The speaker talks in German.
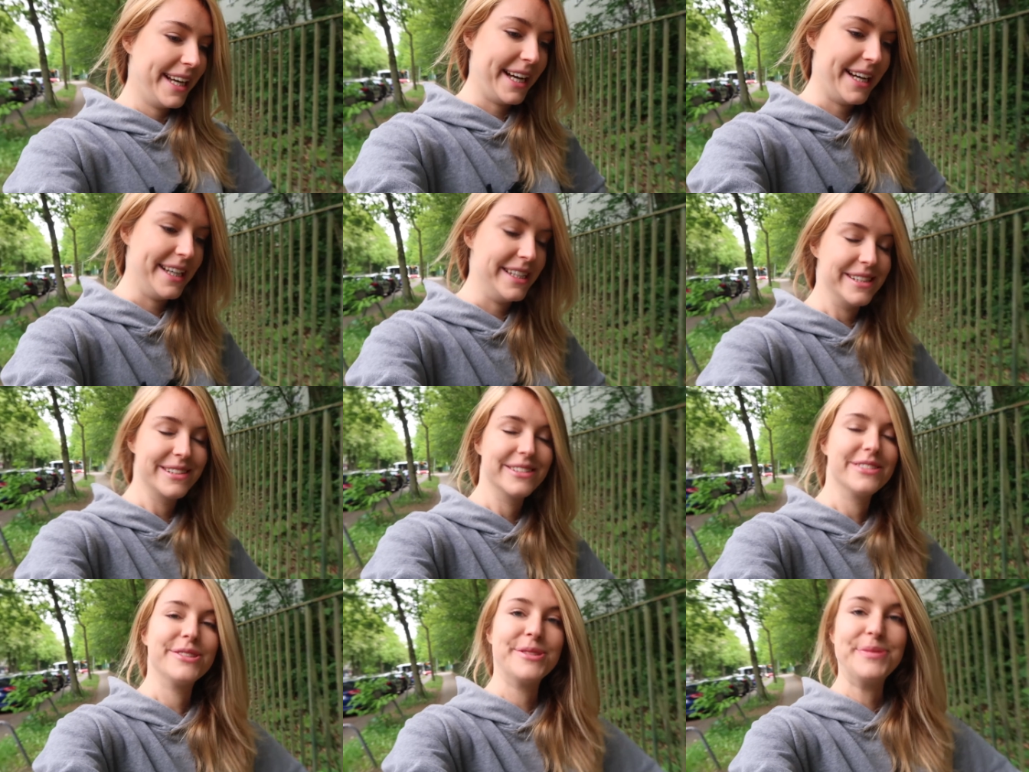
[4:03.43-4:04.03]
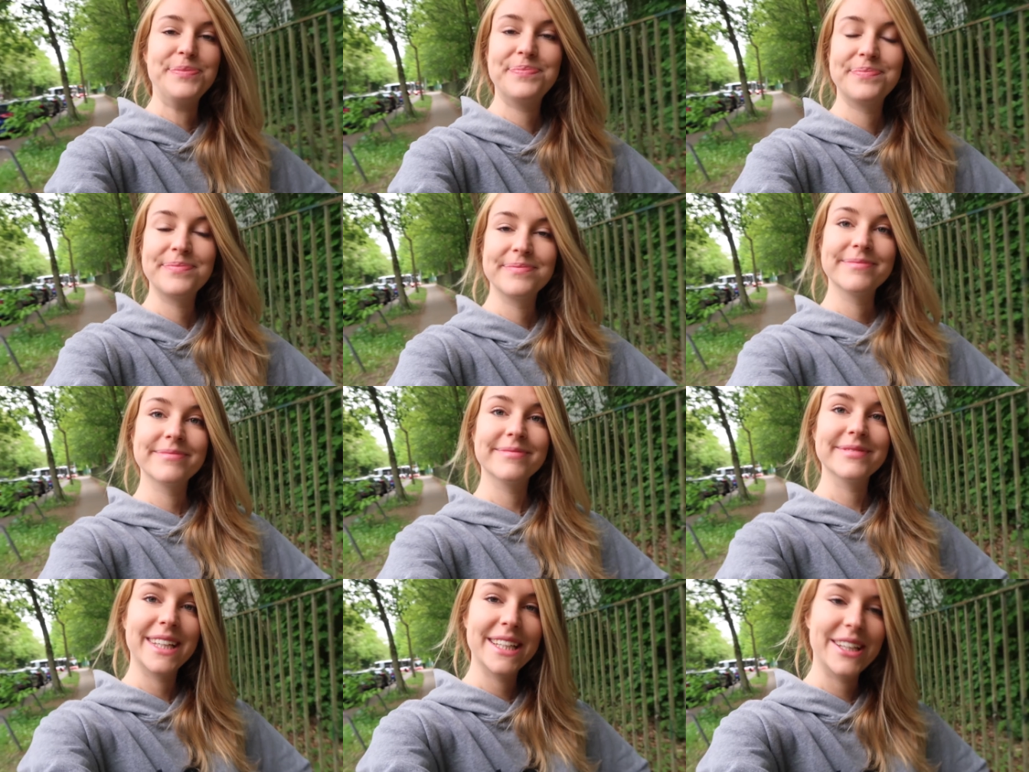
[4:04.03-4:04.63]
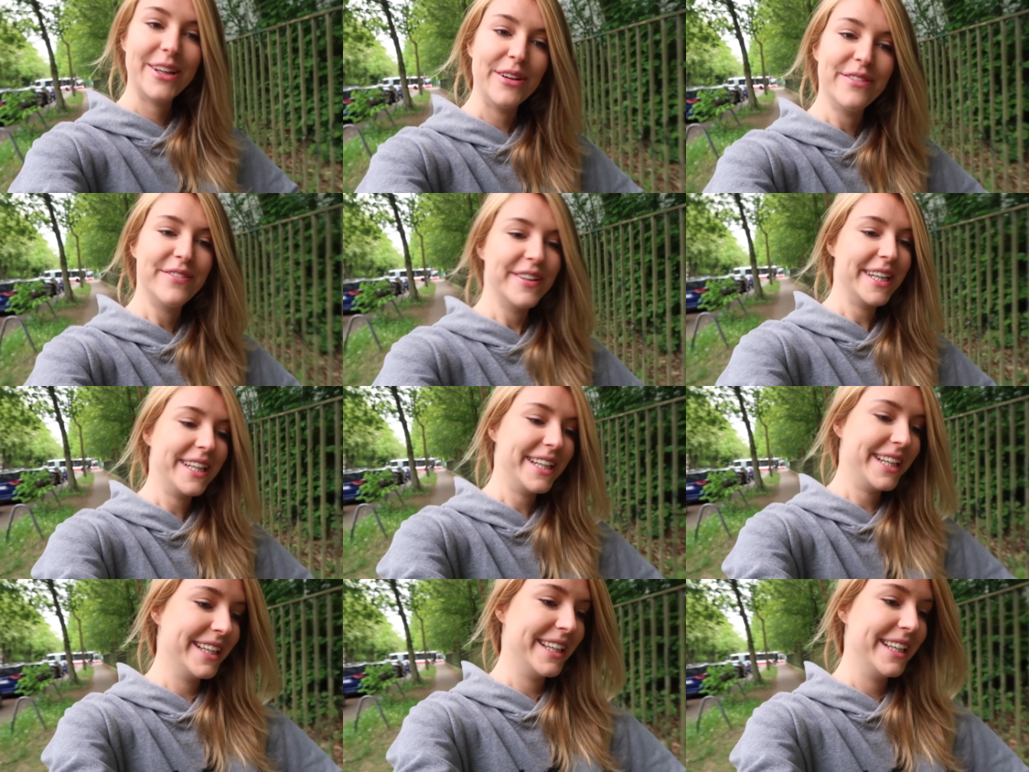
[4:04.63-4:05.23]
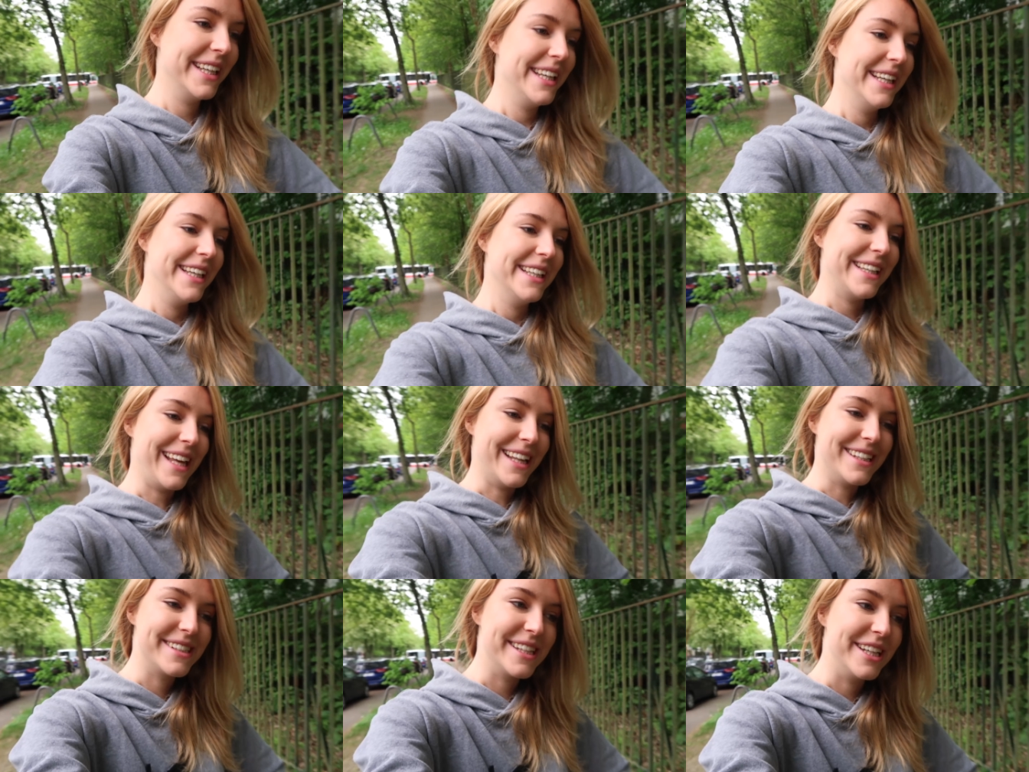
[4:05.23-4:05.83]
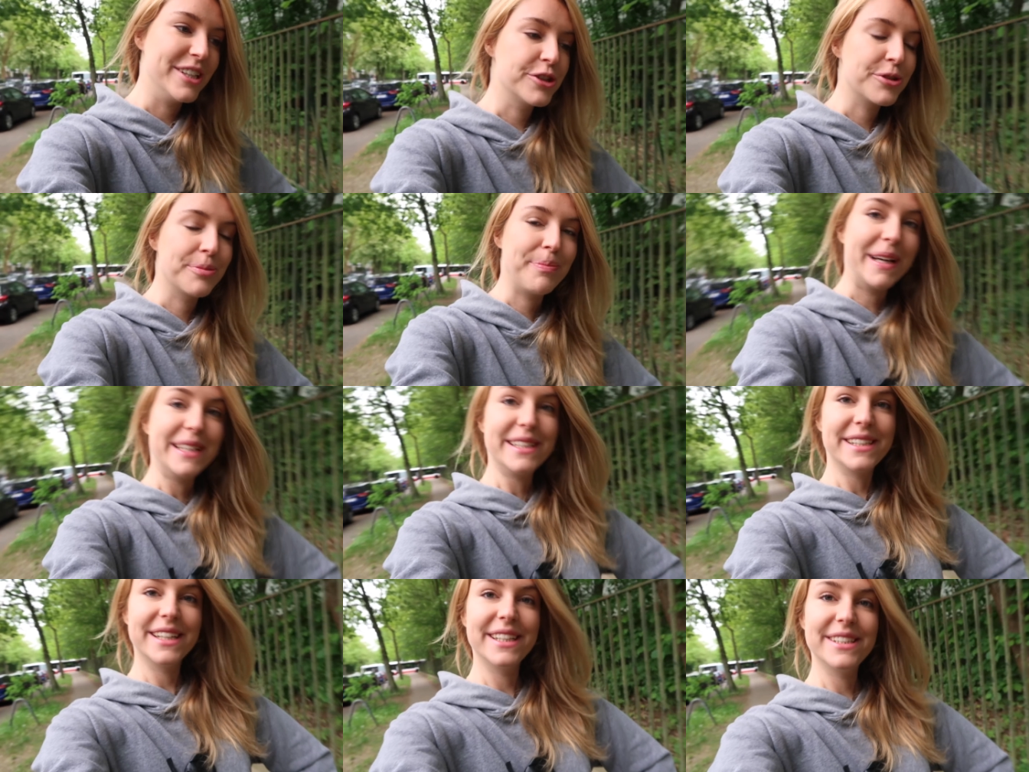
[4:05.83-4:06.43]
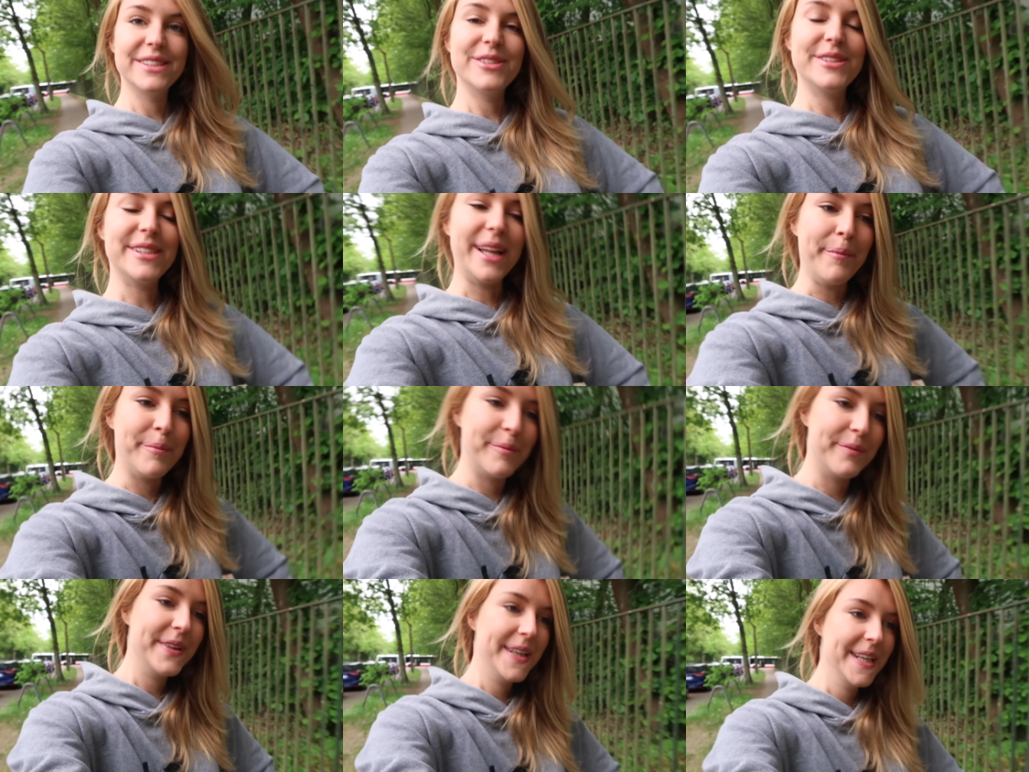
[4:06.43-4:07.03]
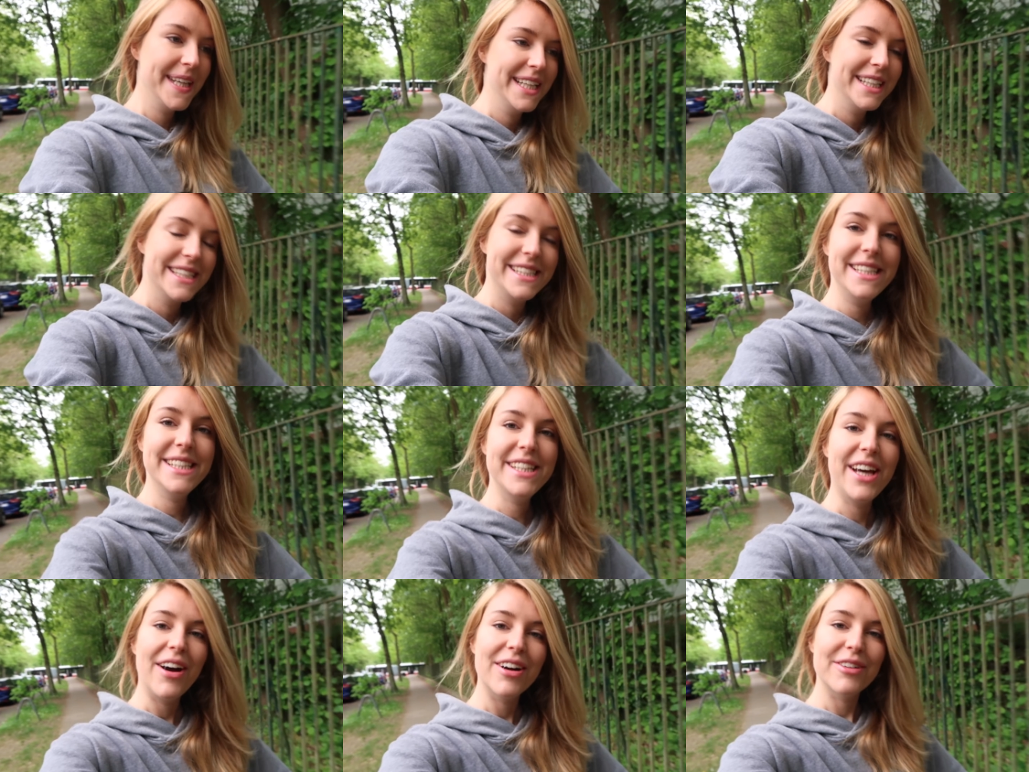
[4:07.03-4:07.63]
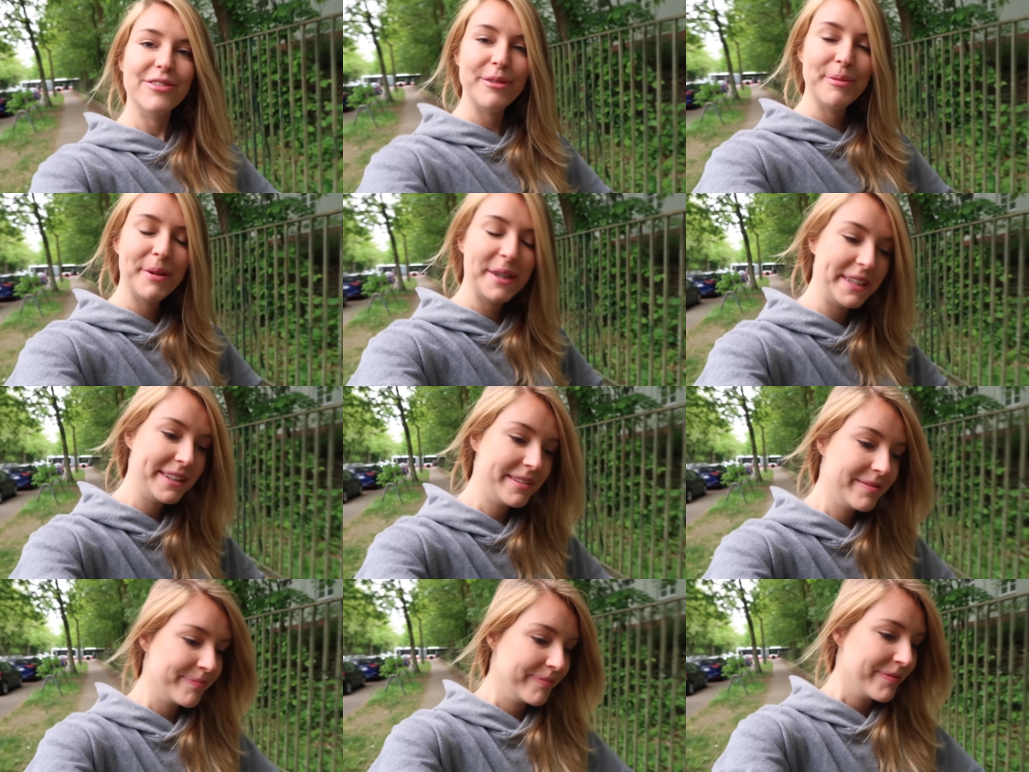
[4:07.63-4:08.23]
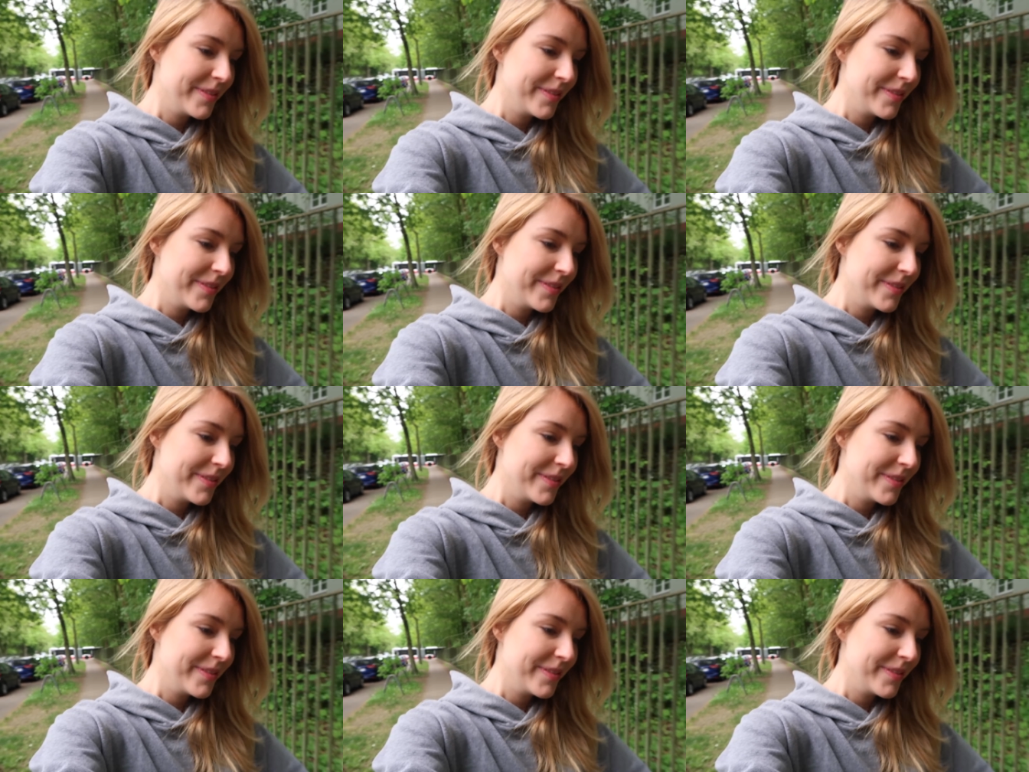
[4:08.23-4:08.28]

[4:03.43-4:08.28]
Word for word: Also können wir ganz entspannt zusammen den Tag verbringen.